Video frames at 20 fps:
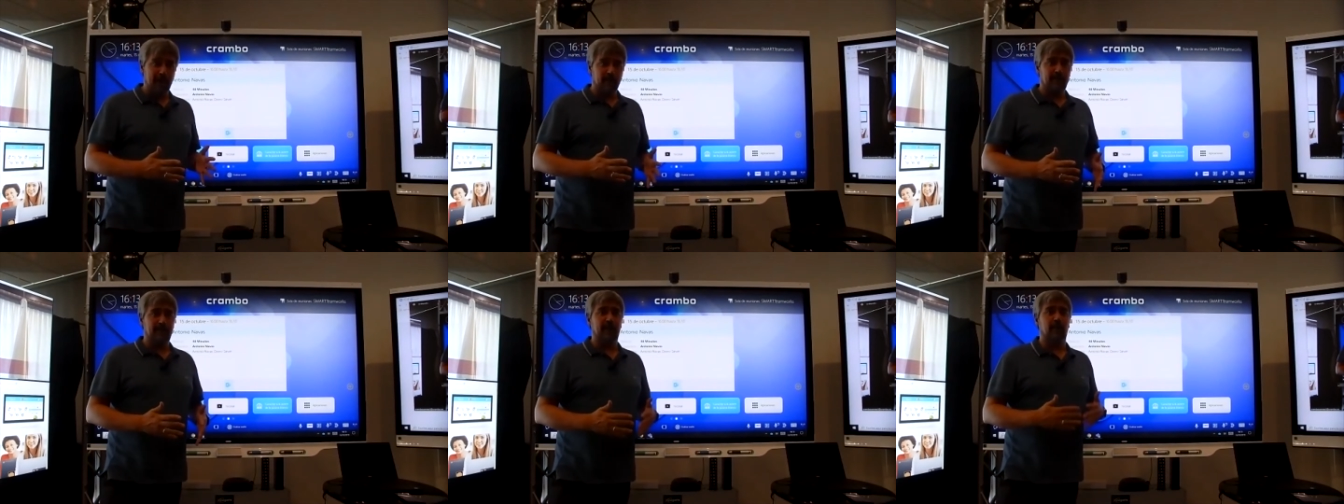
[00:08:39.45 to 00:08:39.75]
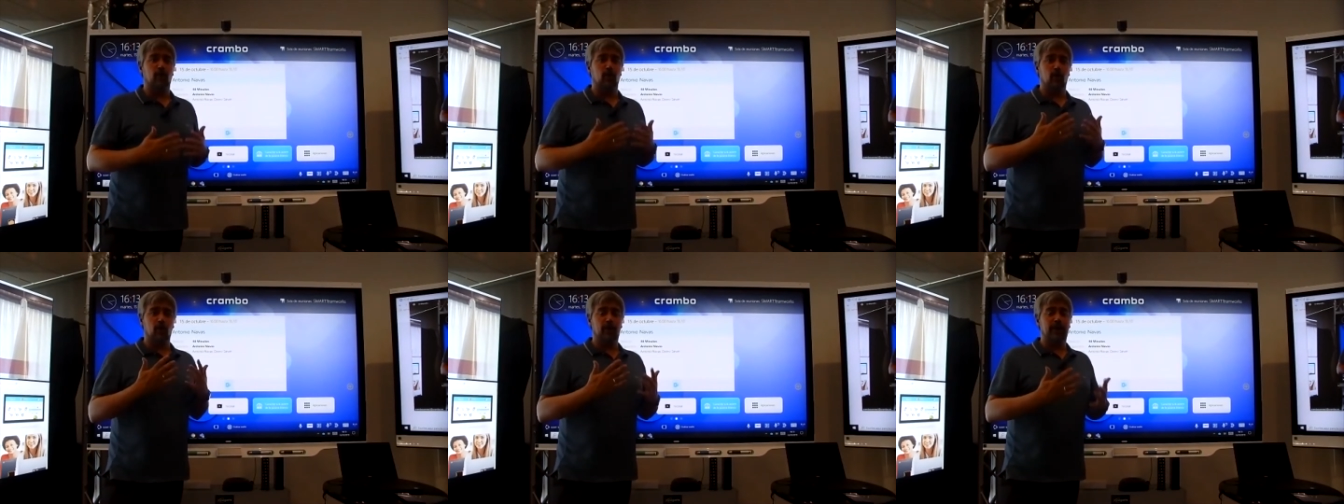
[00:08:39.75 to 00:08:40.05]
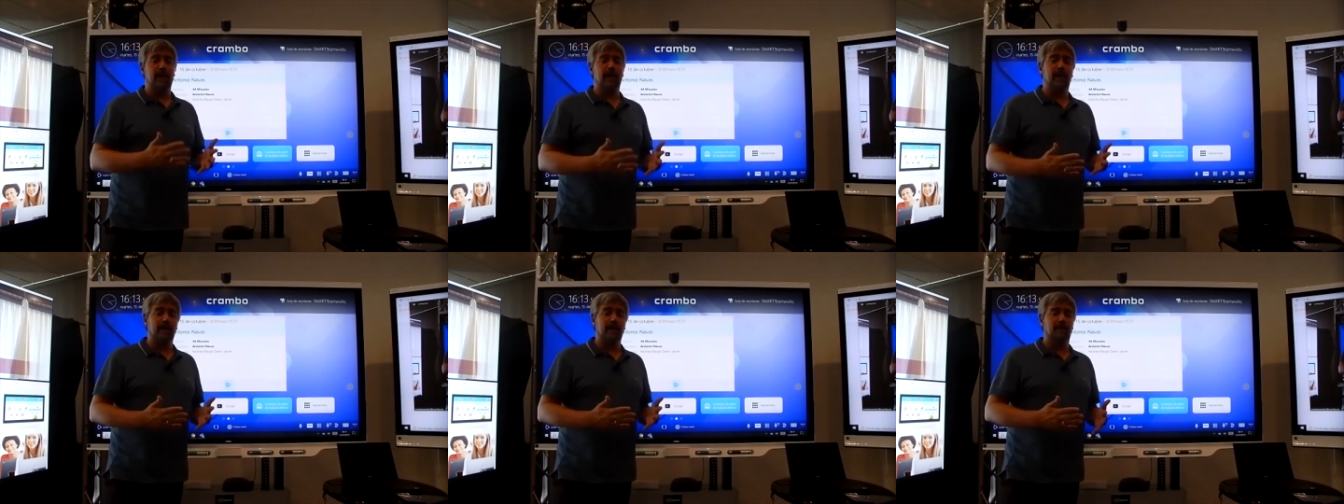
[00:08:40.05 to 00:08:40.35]

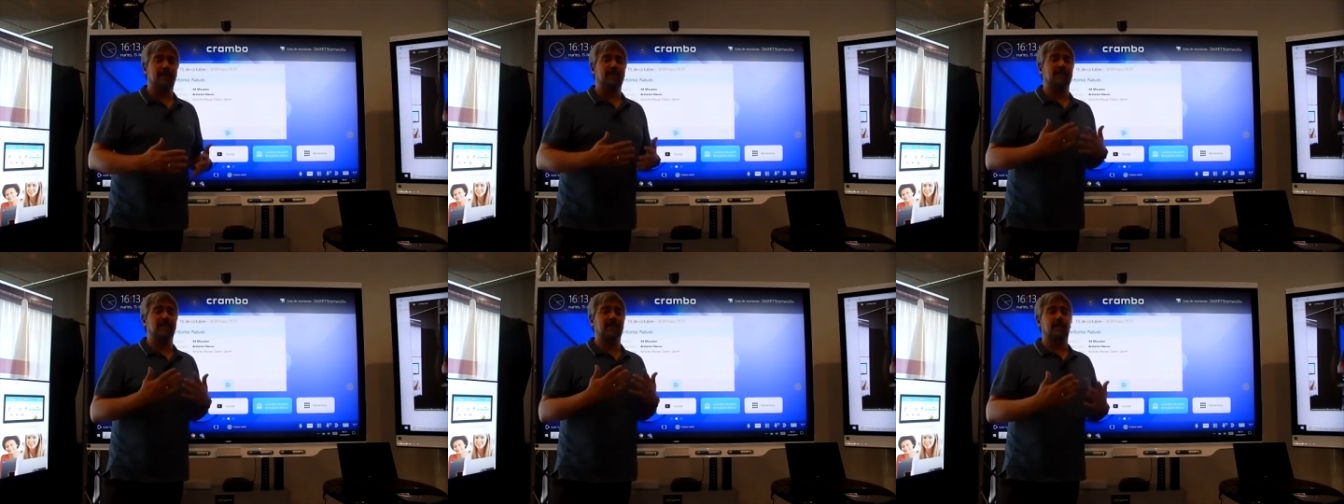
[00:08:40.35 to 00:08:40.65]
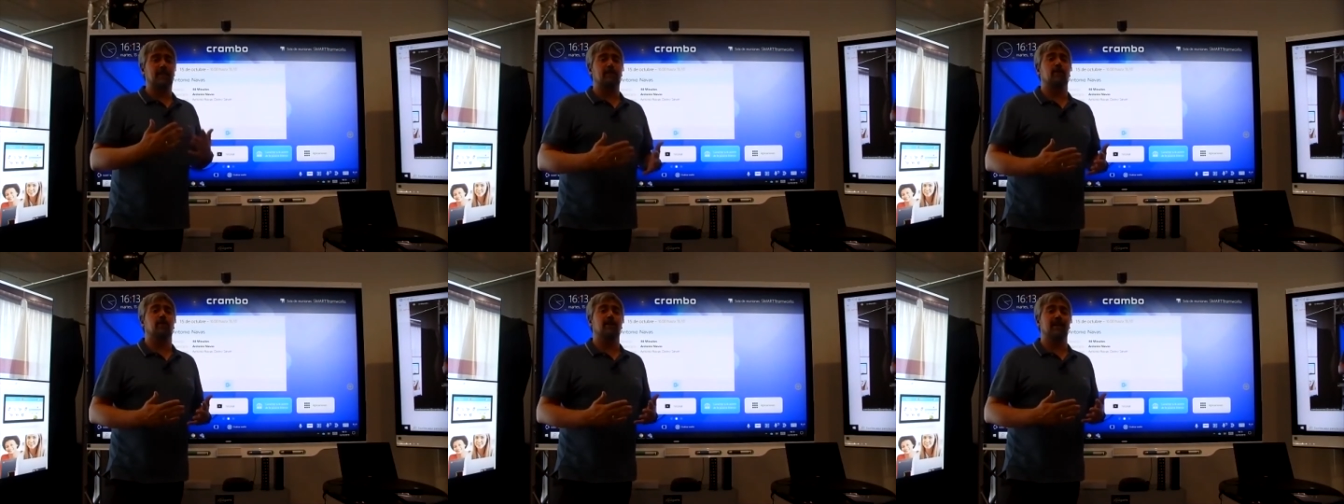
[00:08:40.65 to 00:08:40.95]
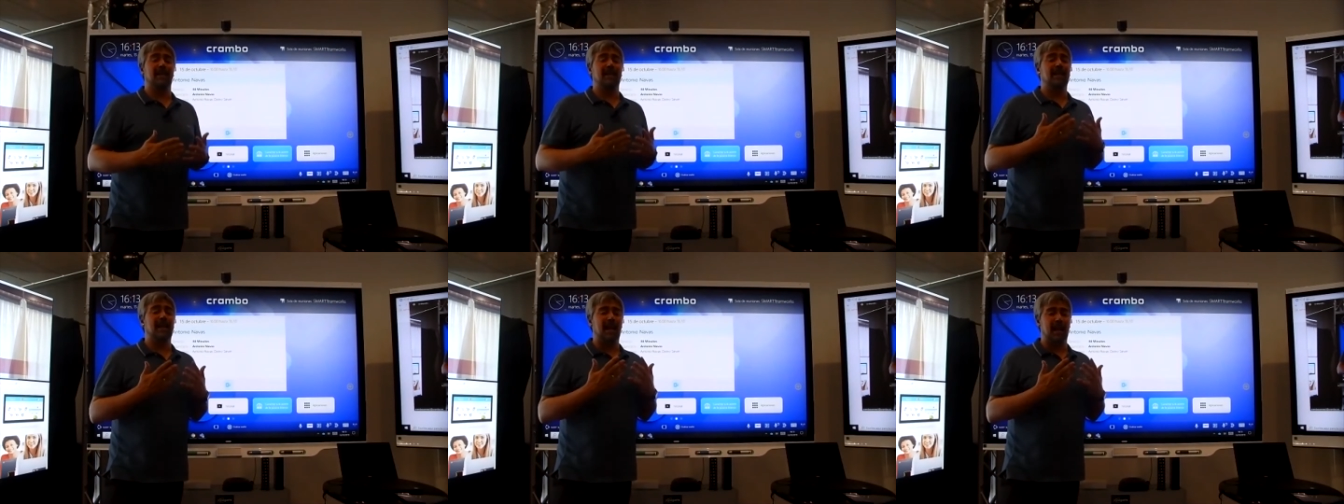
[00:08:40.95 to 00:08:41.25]
tecnología de presentación
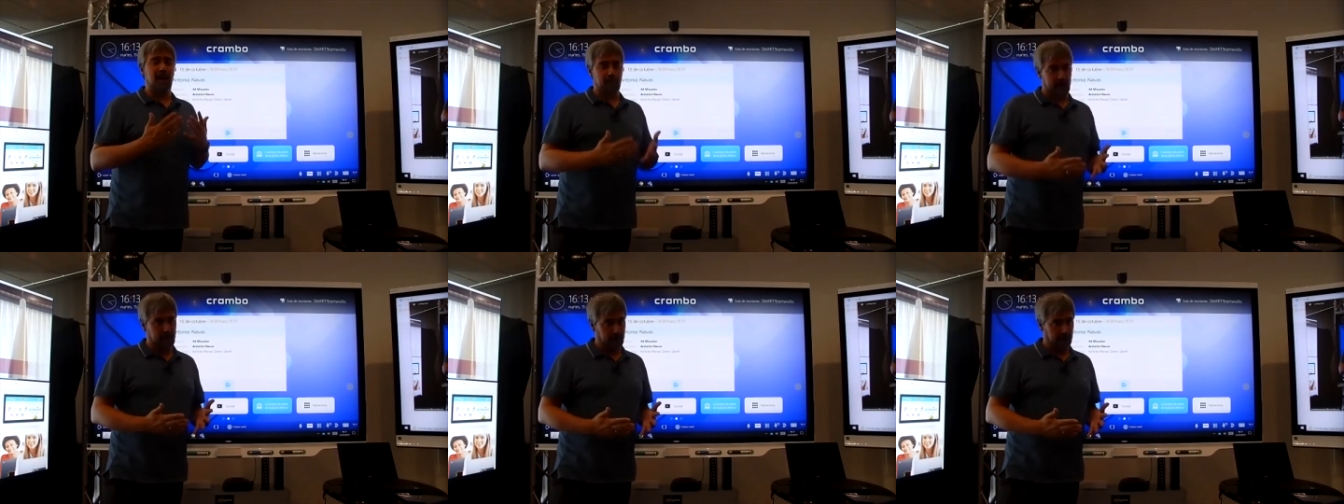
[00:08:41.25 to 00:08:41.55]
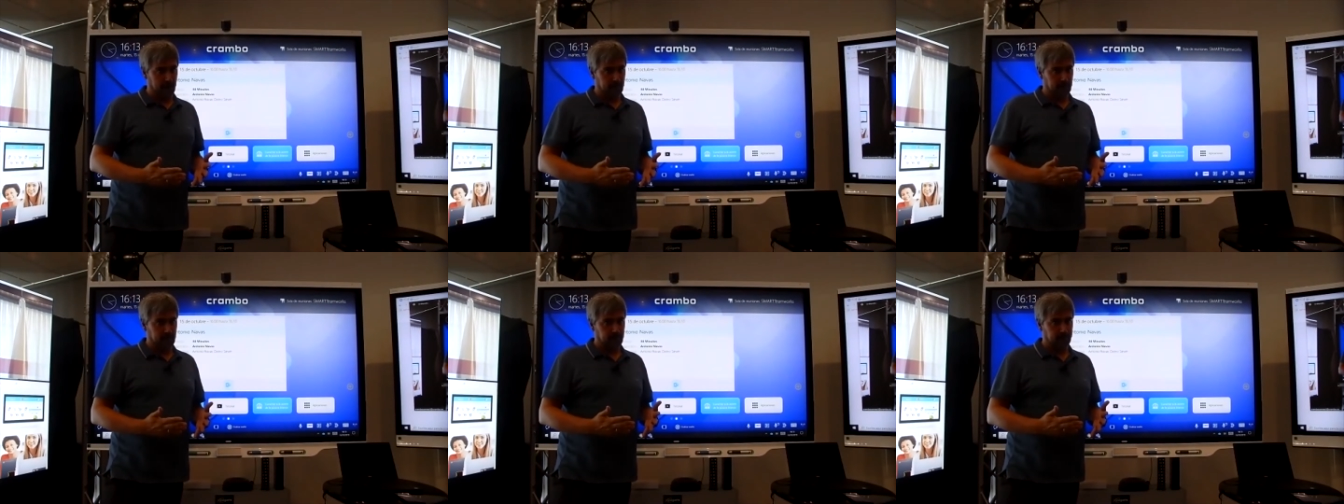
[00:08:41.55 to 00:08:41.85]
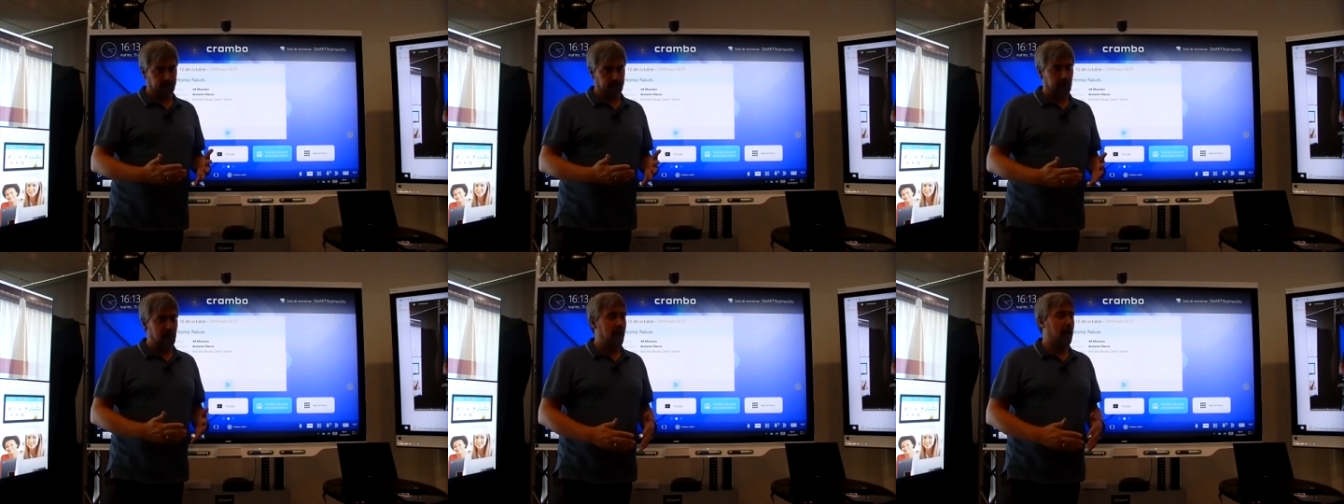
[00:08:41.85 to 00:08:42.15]
inalámbrica,
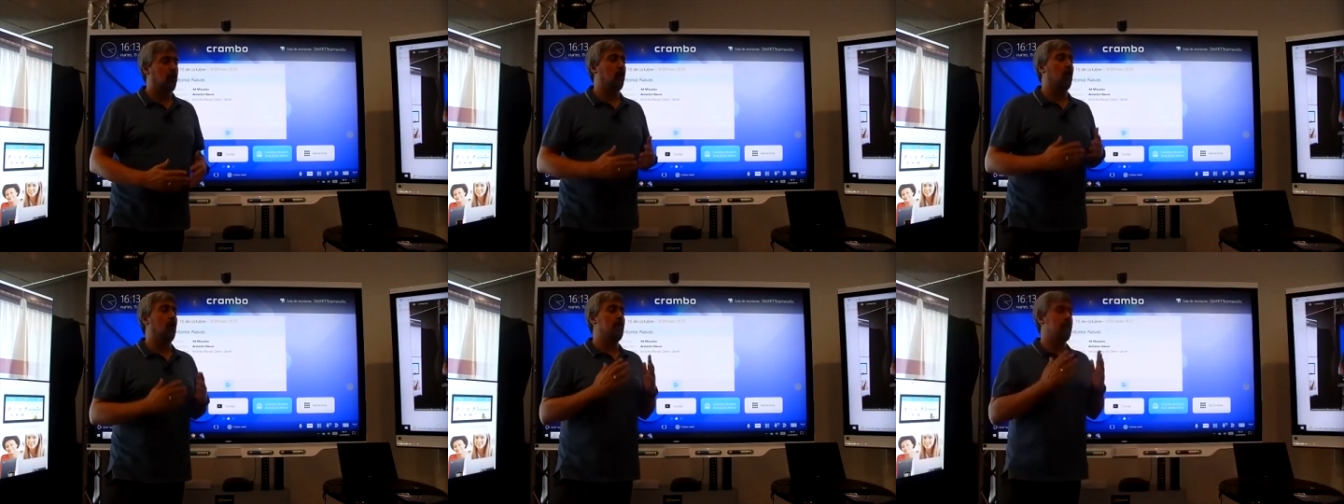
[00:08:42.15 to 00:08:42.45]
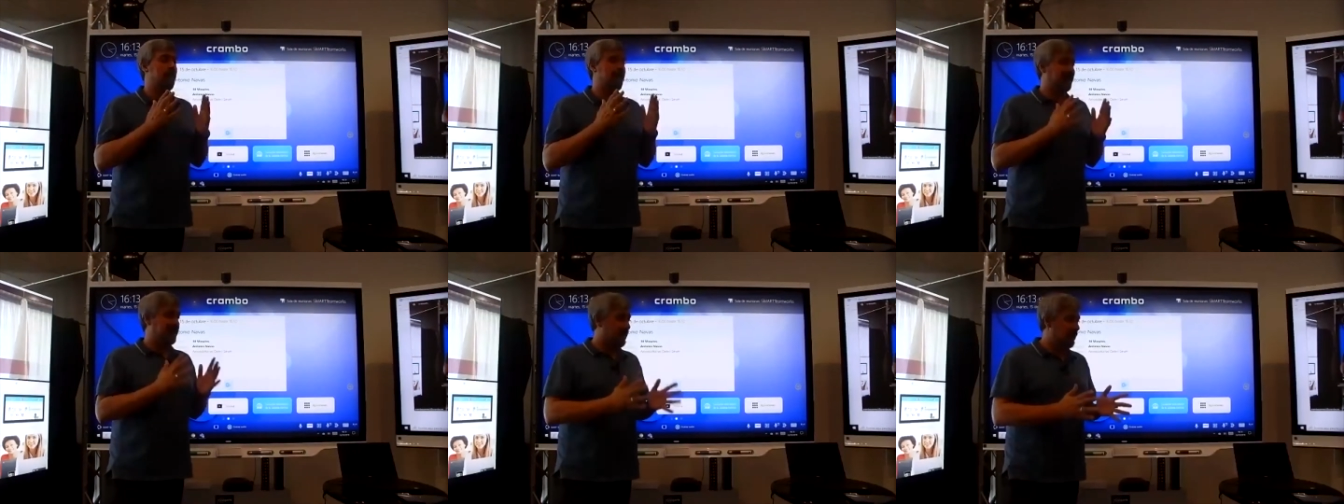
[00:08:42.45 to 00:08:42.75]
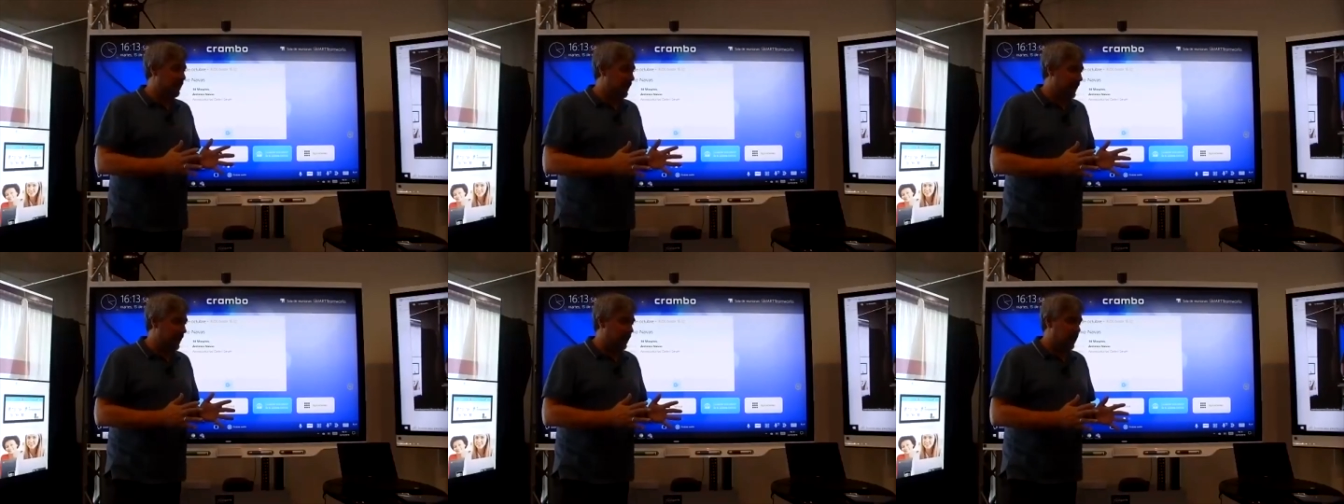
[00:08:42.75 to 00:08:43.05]

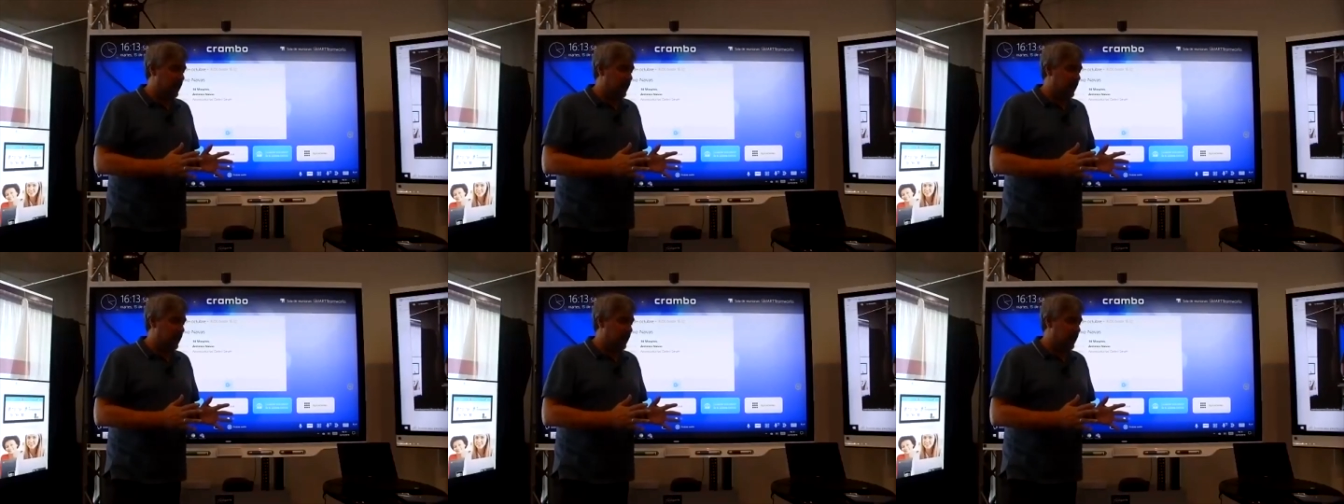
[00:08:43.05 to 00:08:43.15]
compatible